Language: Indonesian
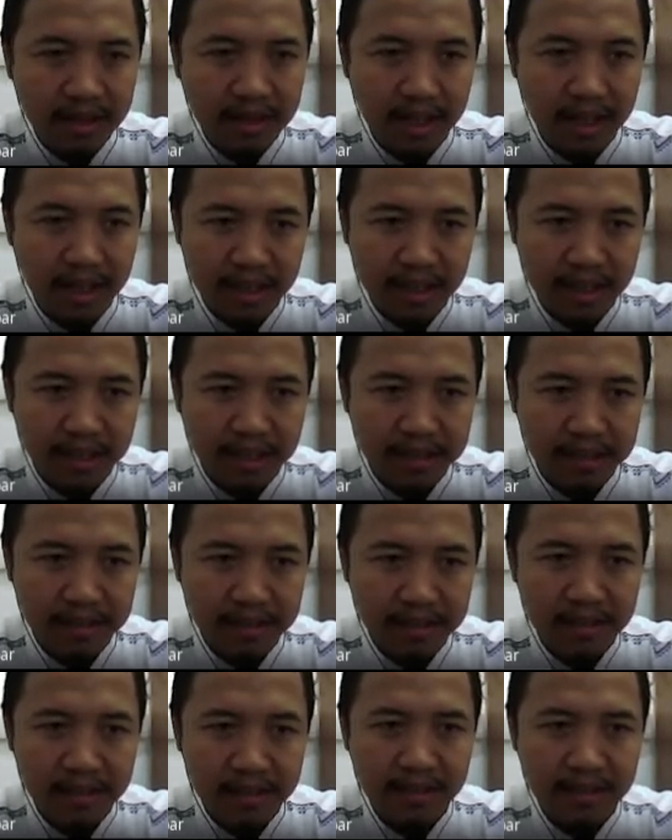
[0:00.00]
Nya 1,
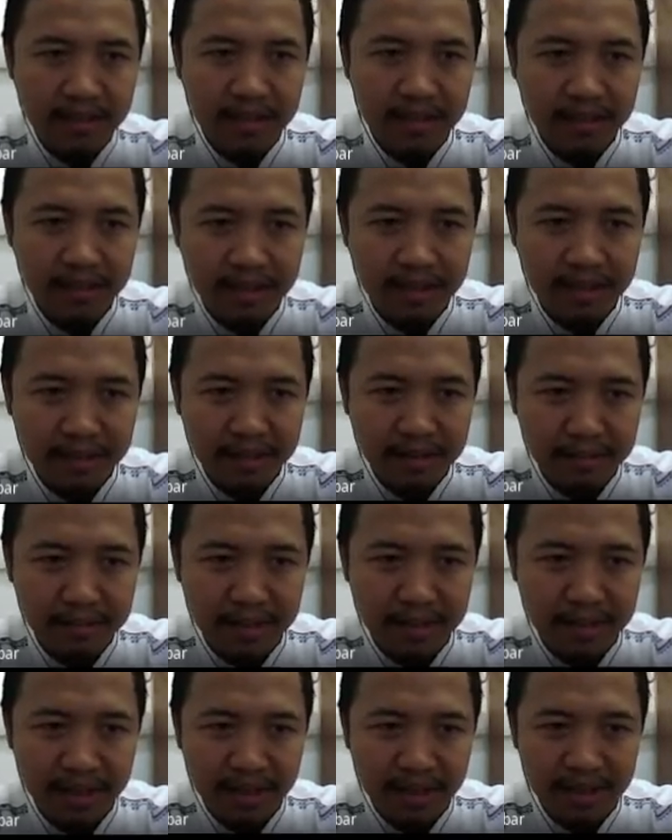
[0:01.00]

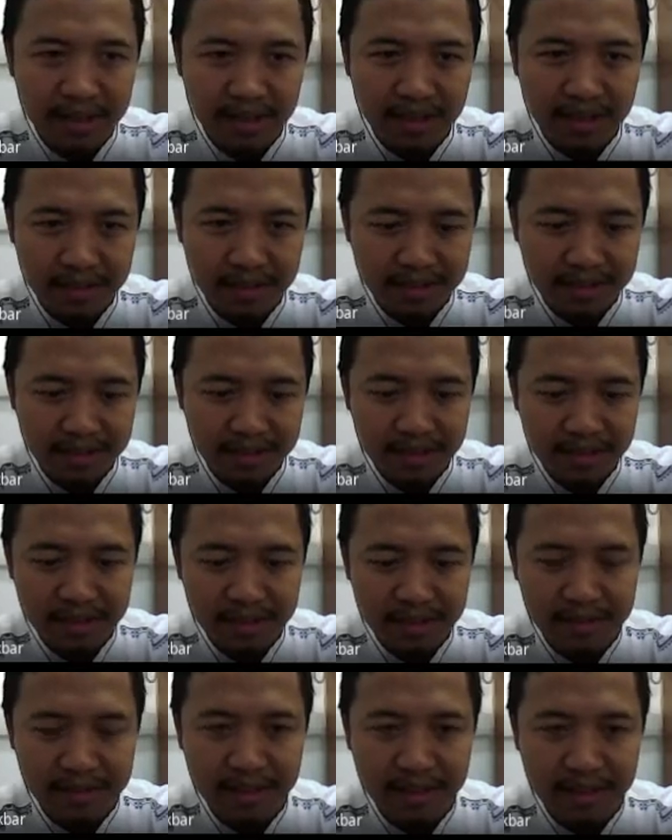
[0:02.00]
B-nya 1,
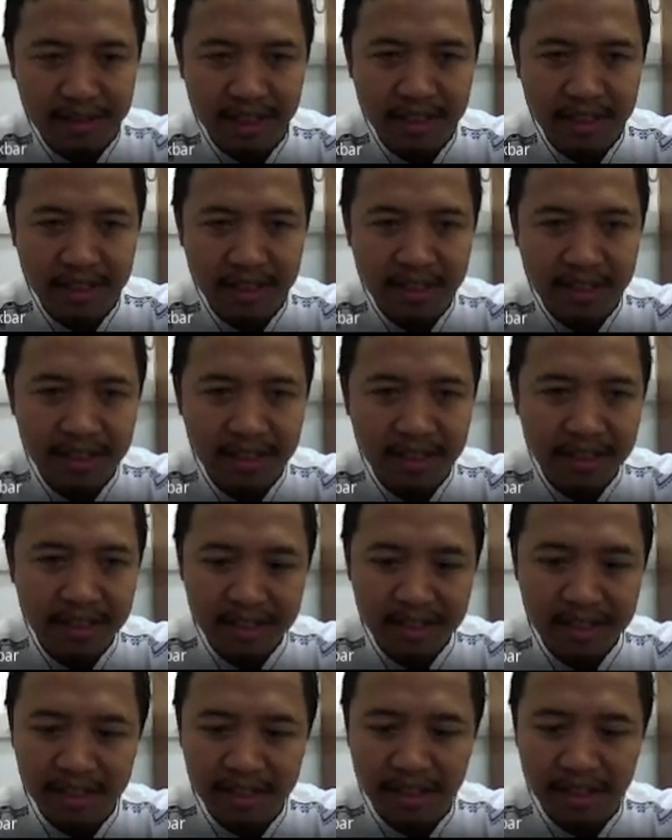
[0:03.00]
kemudian
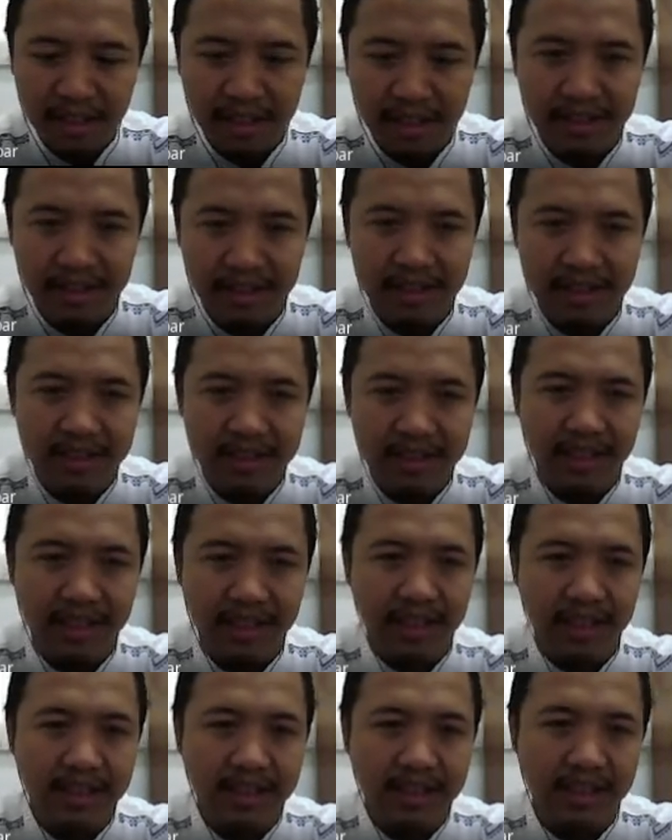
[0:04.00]
C-nya 0, C
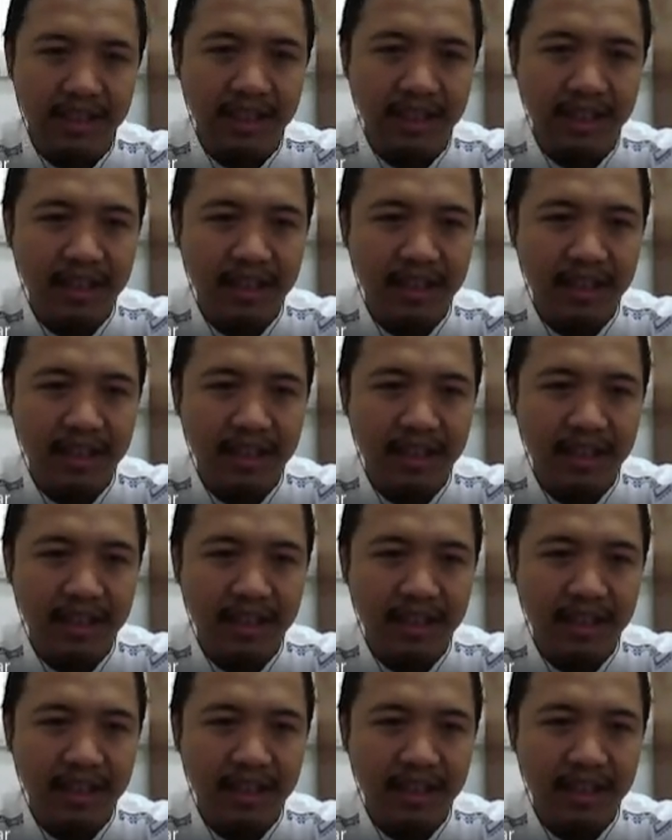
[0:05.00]
aksen.